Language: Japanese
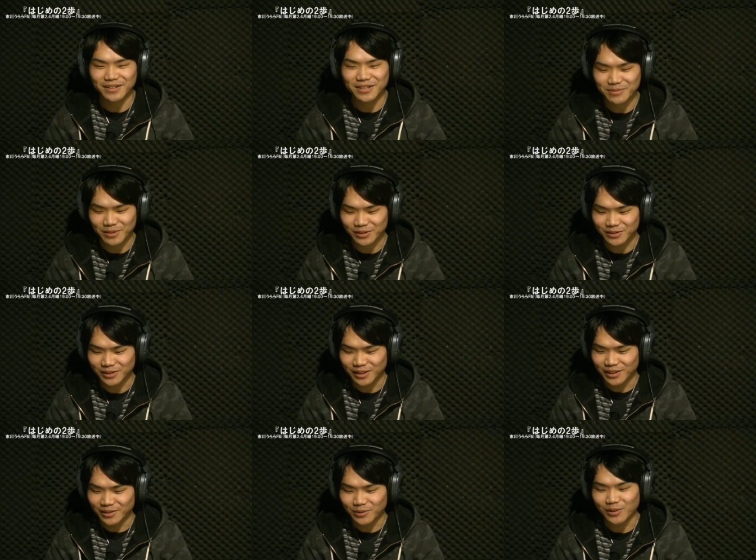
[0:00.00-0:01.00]
てしまう
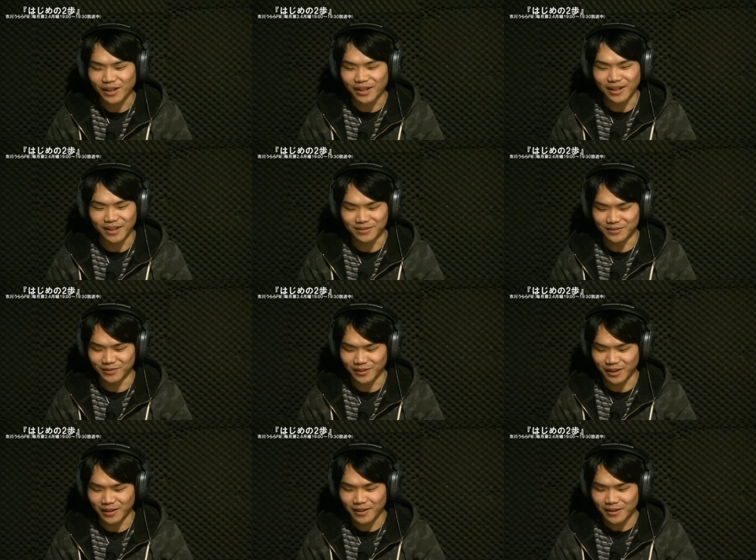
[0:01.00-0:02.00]
のがあるの
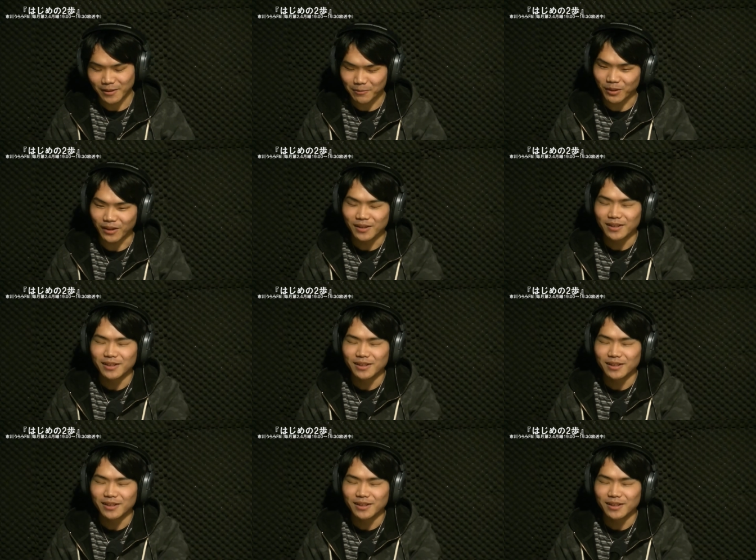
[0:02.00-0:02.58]
でやっぱ